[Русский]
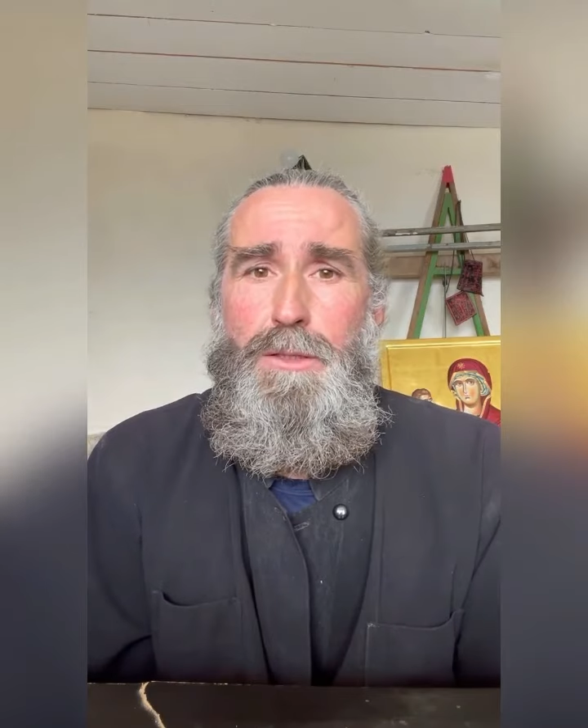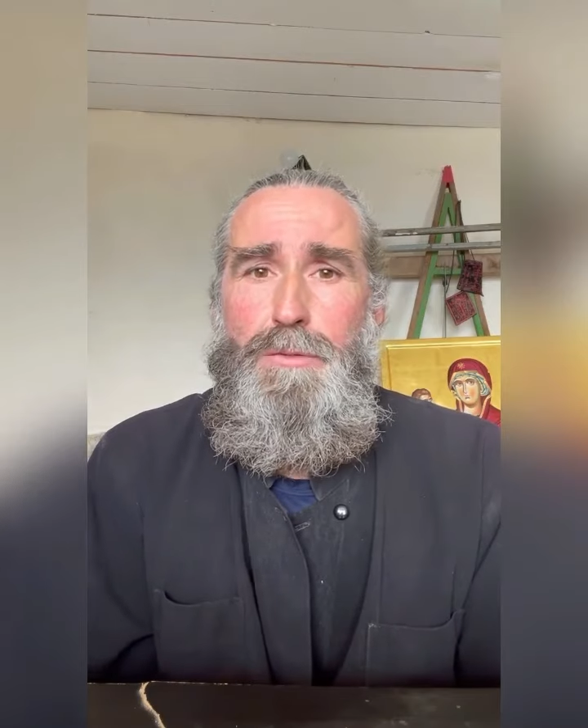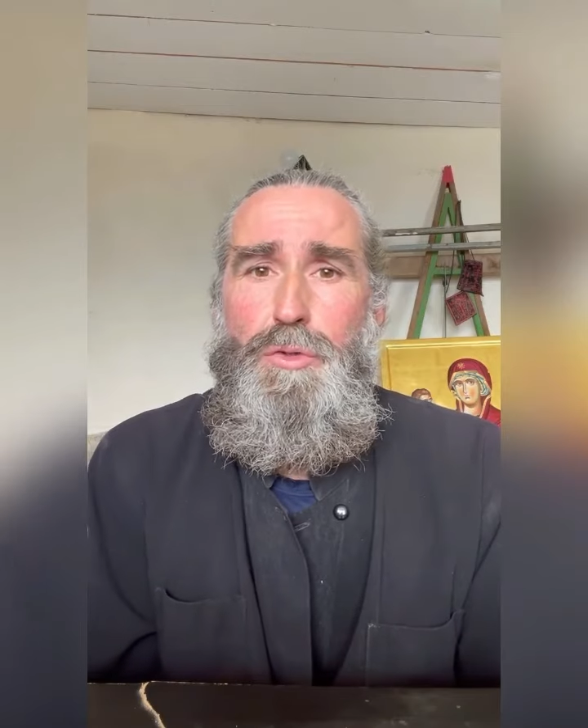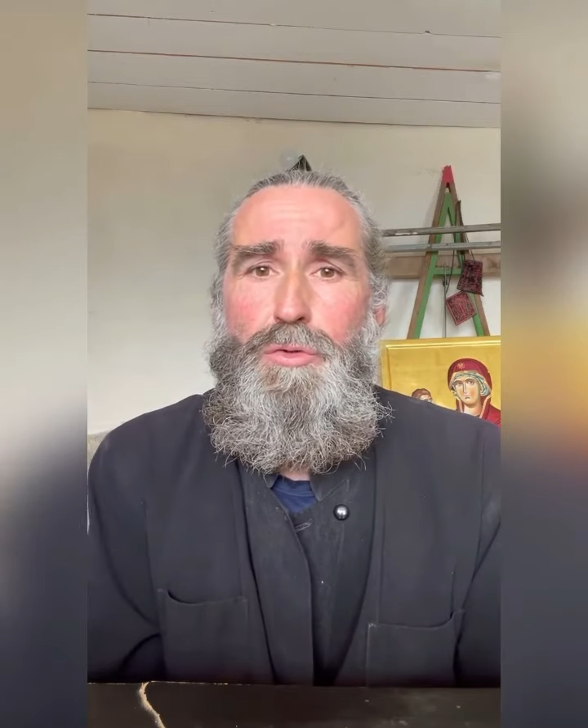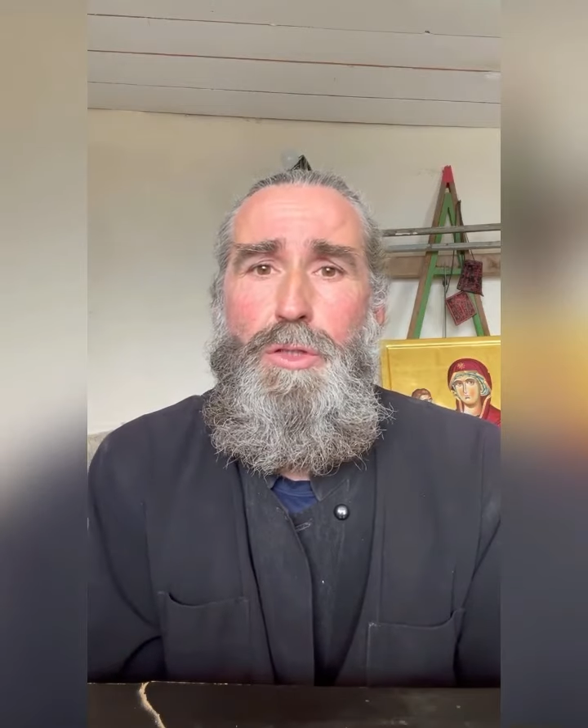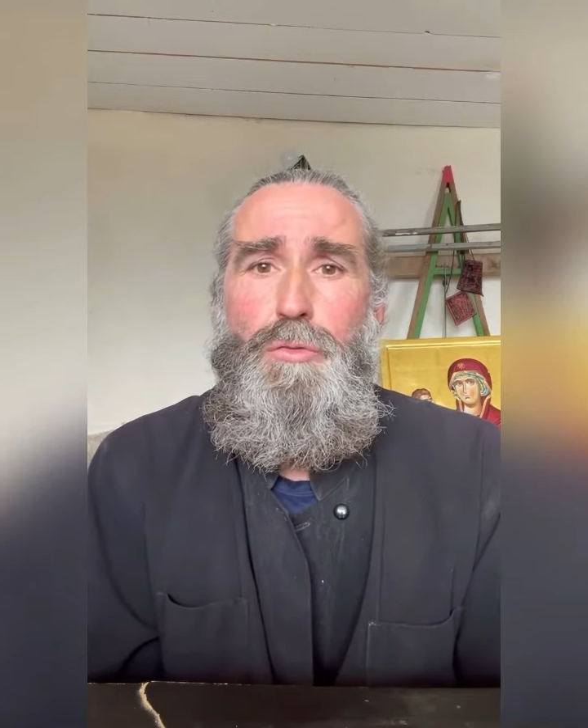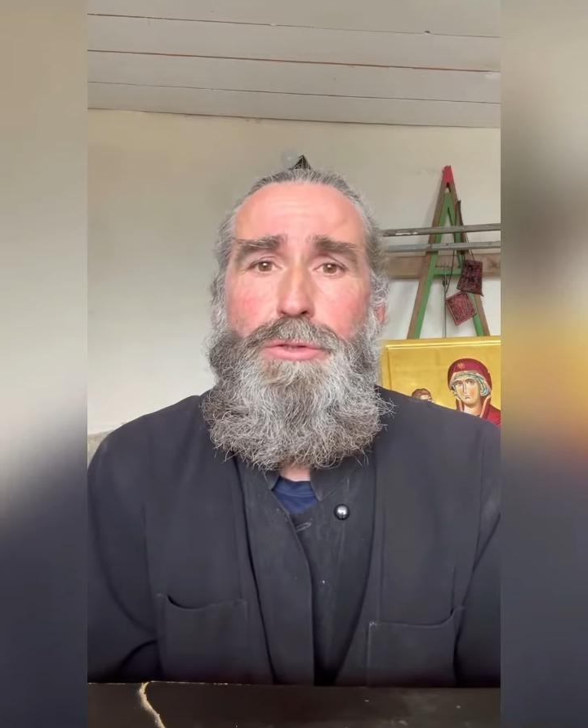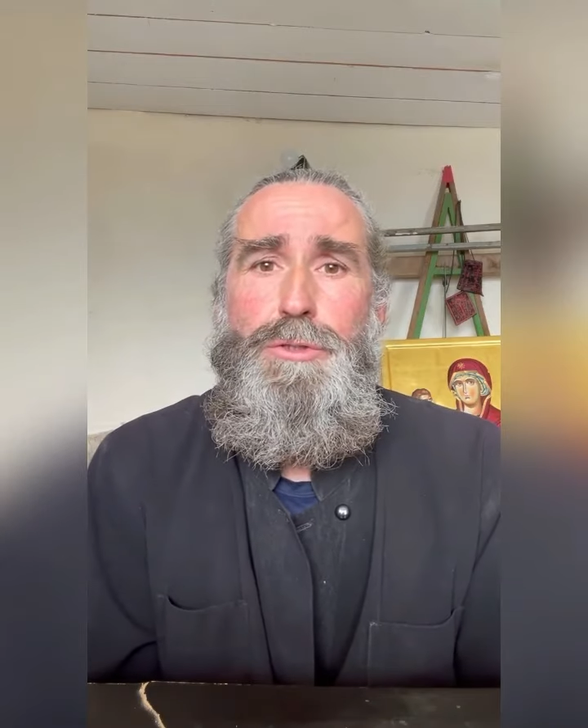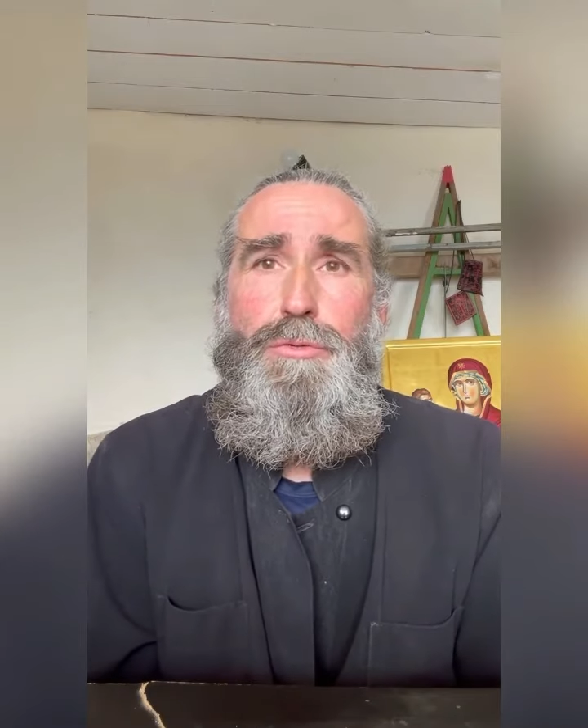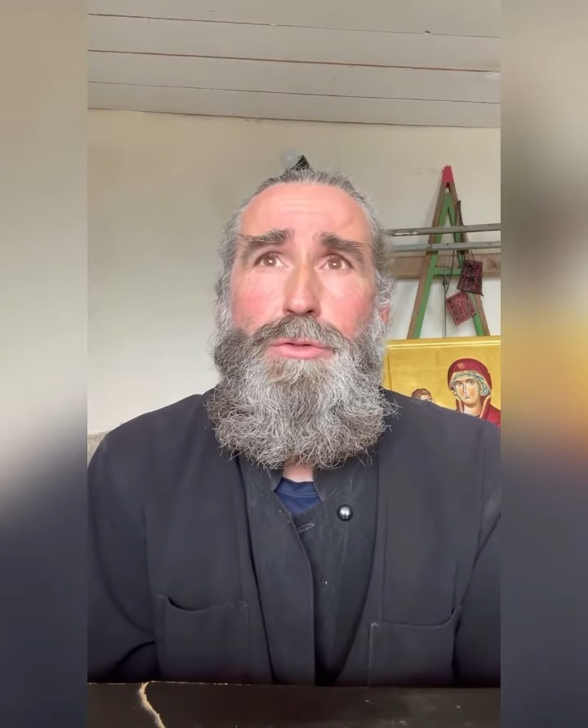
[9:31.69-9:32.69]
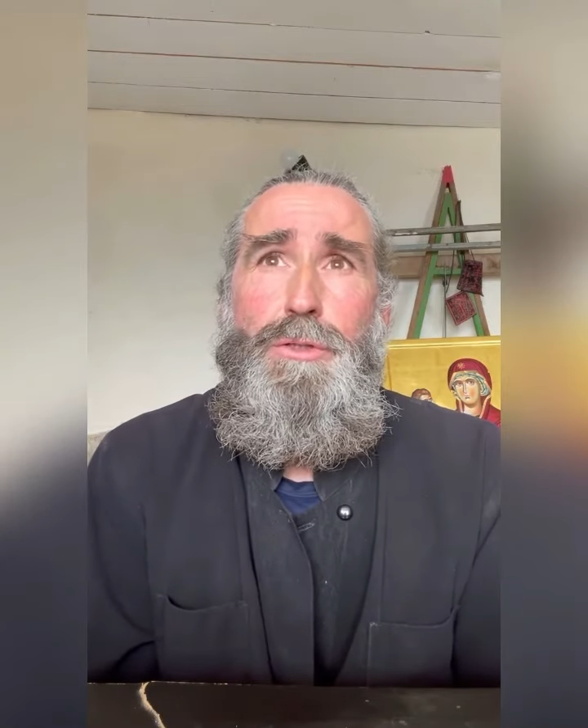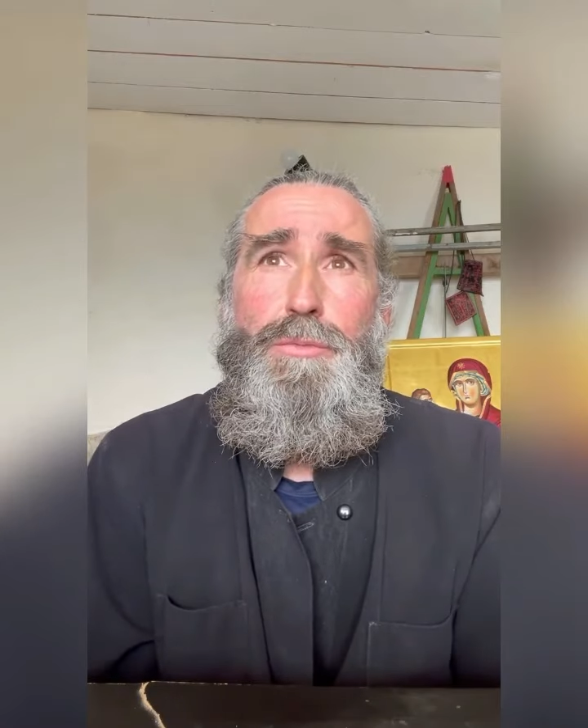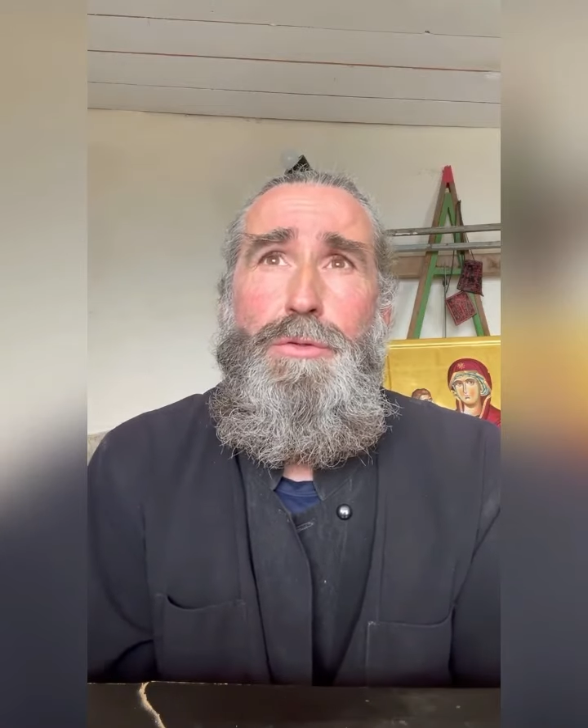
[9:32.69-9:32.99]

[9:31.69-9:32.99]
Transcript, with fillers: Надо все закончить уже,